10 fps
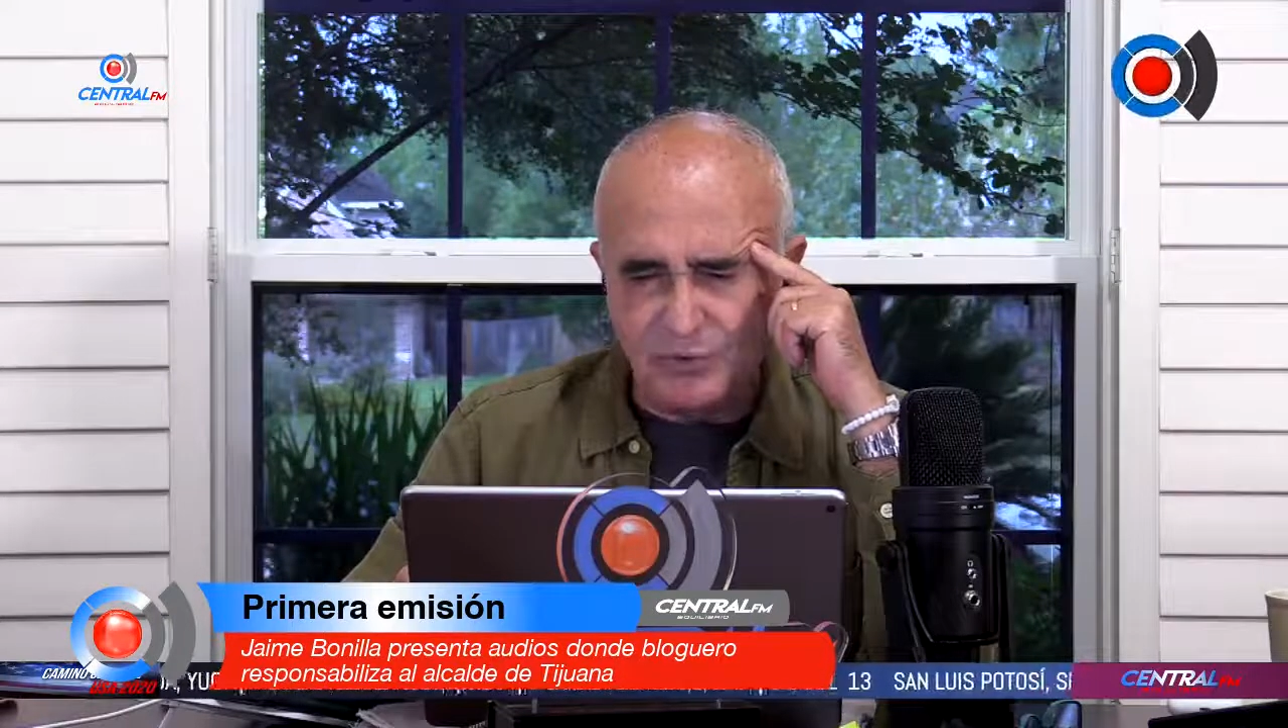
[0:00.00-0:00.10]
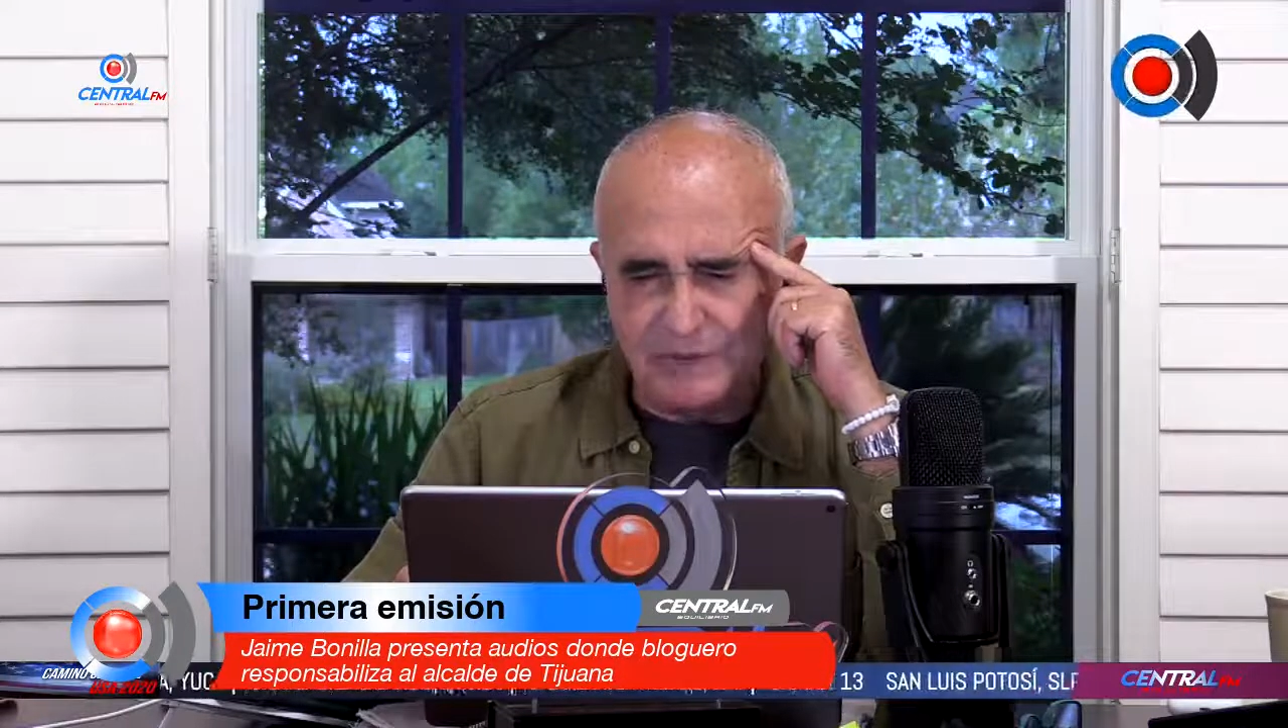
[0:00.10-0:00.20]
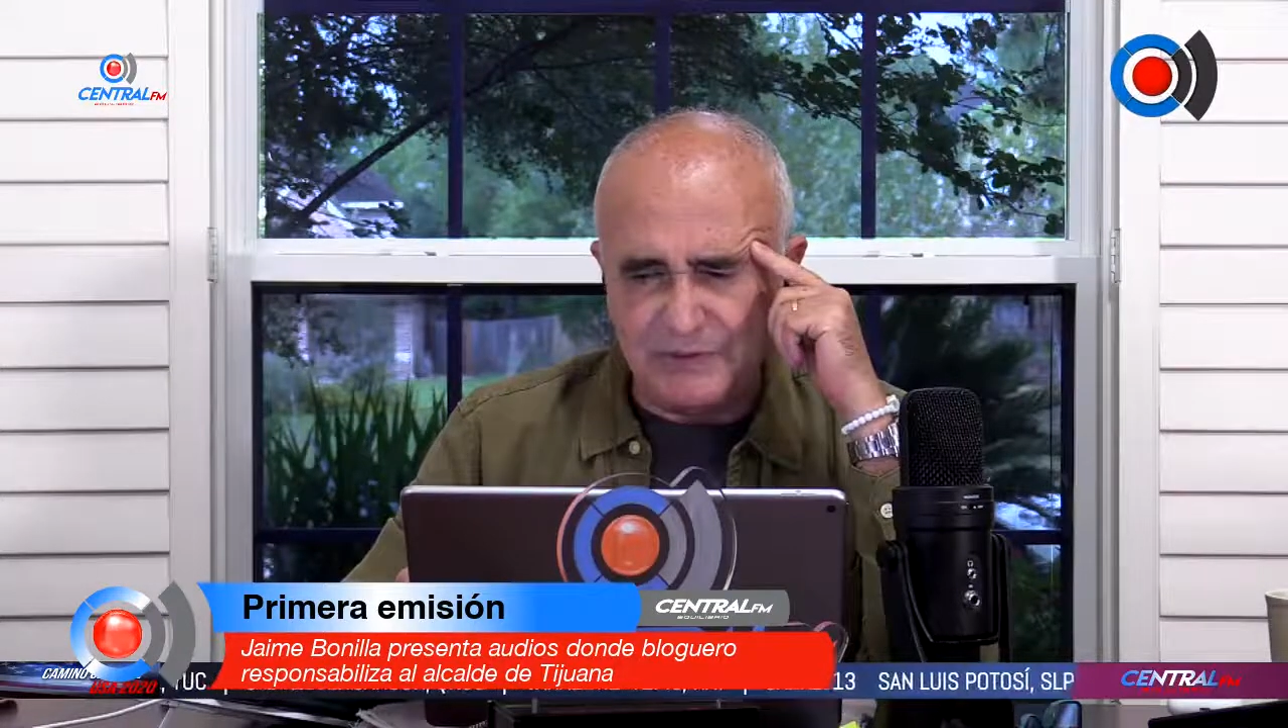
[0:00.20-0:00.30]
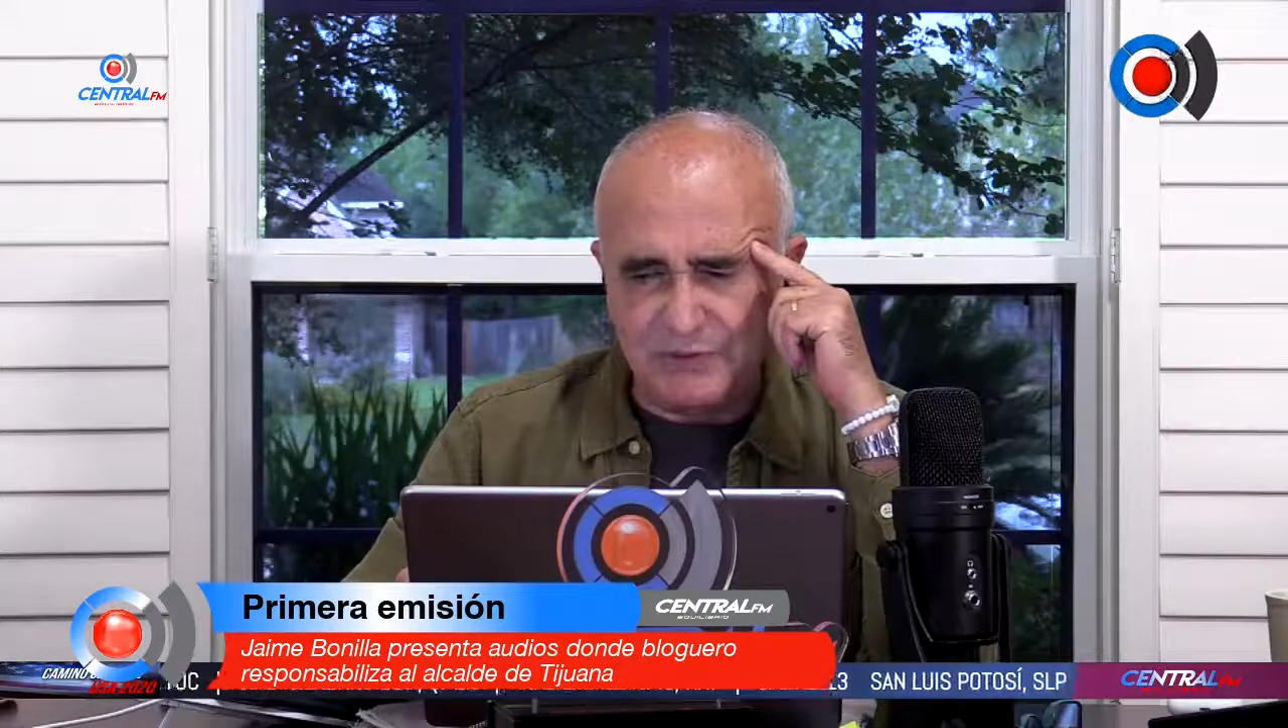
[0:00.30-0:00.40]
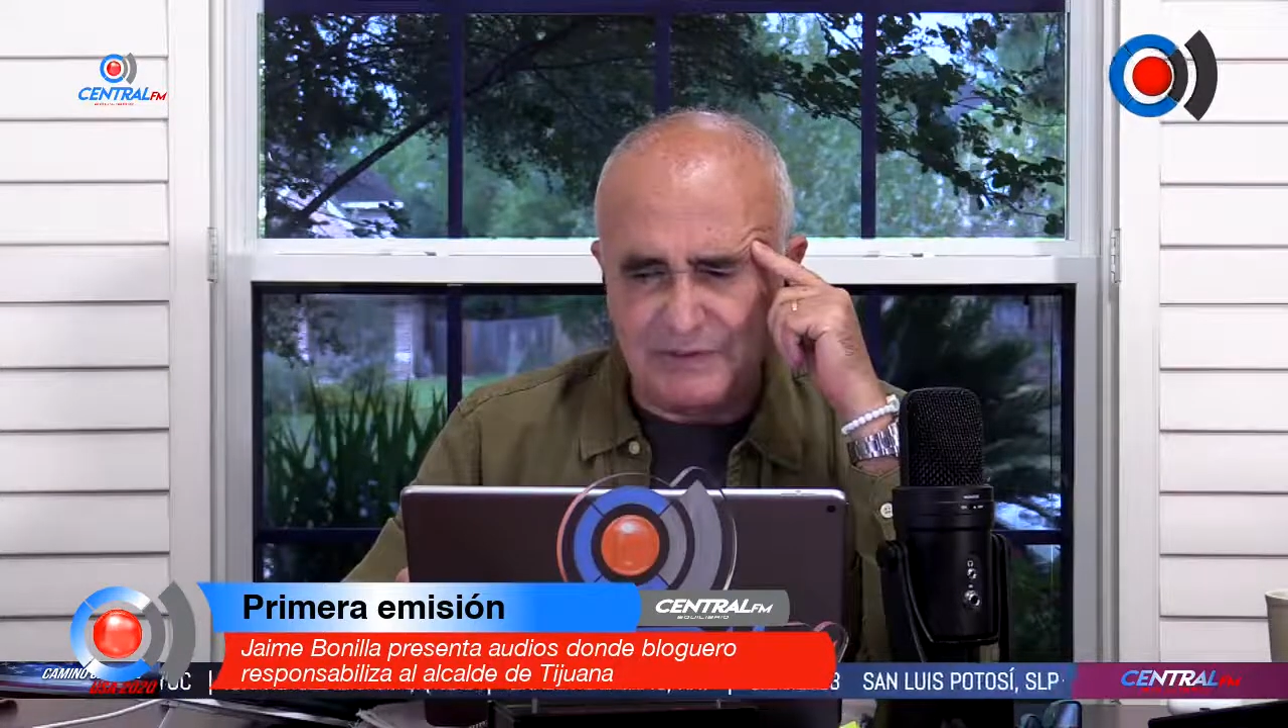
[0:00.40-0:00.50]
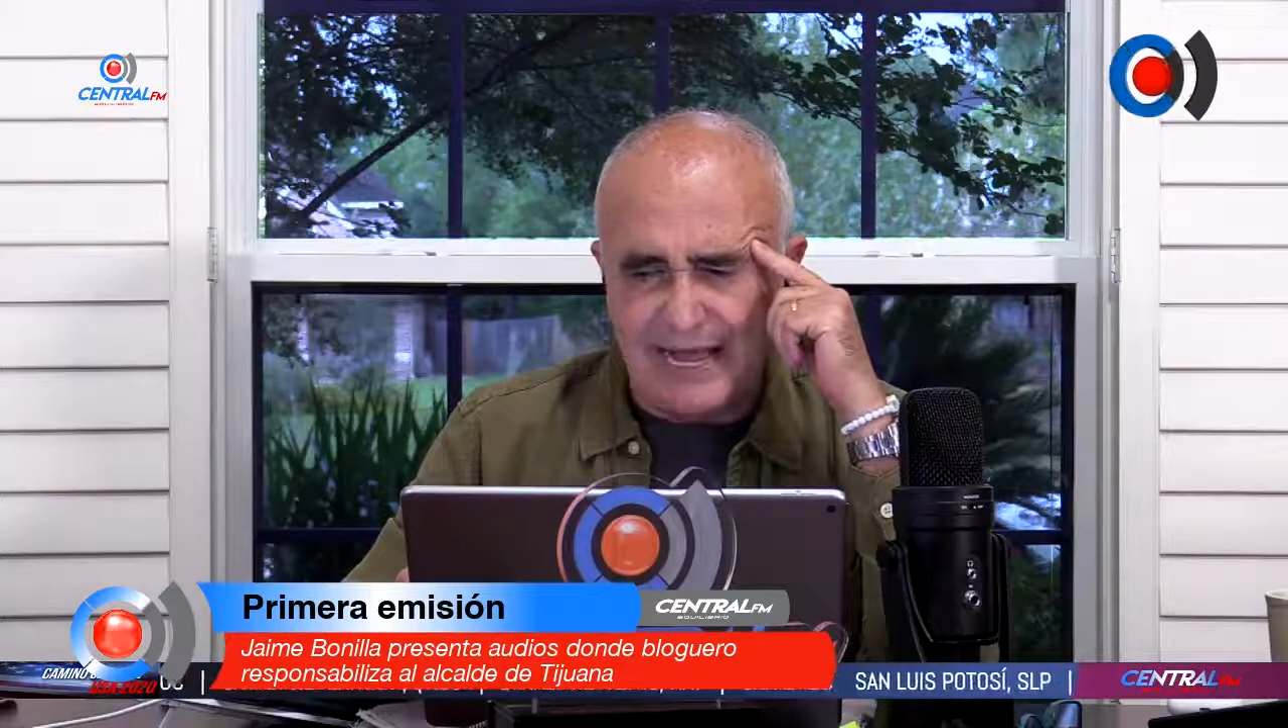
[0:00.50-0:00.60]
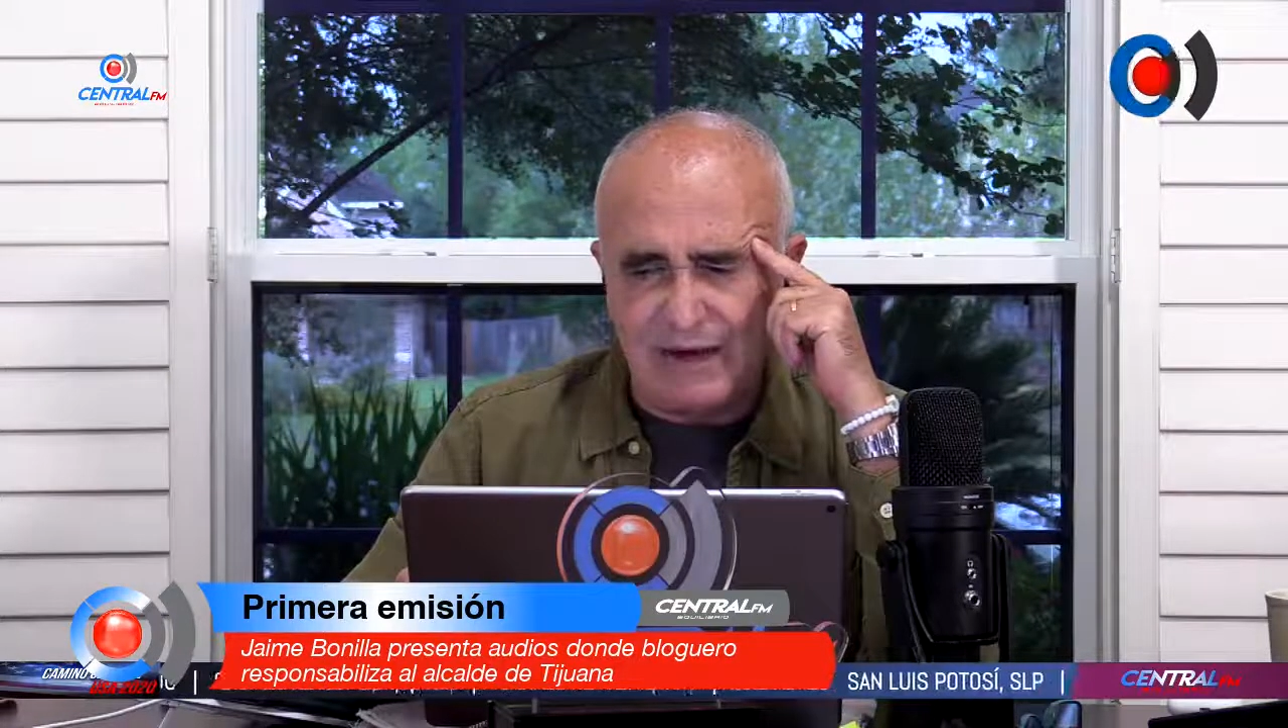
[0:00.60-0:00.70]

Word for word: supuestos